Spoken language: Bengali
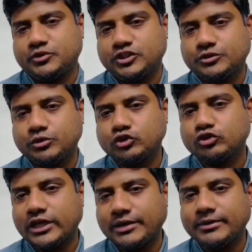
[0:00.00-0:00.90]
শেষ পর্যন্ত
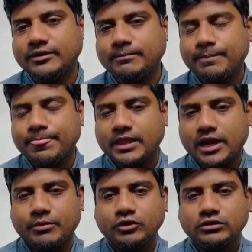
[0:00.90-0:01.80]
থাকবেন
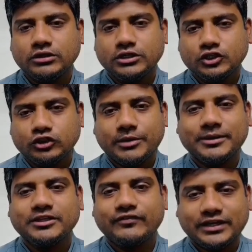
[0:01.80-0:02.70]
এবং যদি
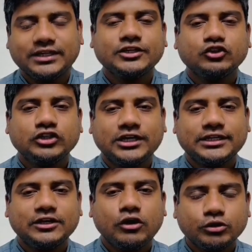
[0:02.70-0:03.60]
আপনাদের ফার্দার কিছু জানা
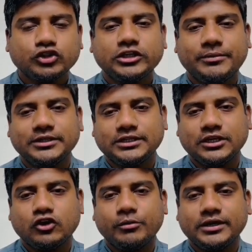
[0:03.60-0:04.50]
থাকে অবশ্যই আমাদেরকে
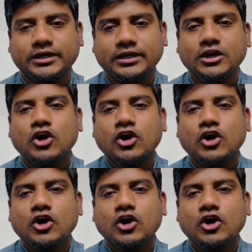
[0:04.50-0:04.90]
কমেন্টে